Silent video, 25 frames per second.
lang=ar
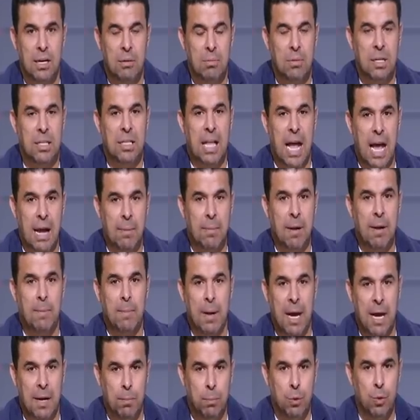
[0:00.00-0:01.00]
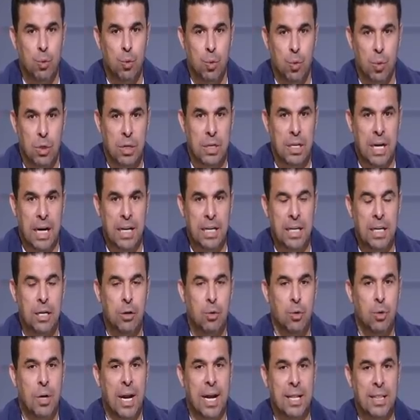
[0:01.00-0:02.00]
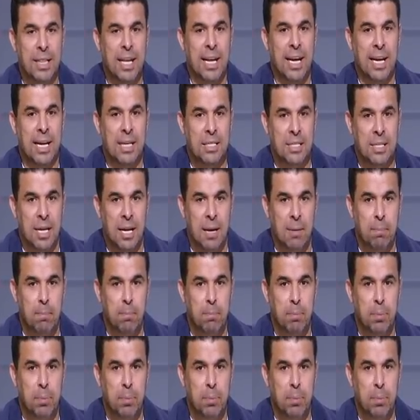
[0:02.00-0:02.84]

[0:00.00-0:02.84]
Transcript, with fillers: بتتعامل مع البنوك يعني ايه يكون عندك حساب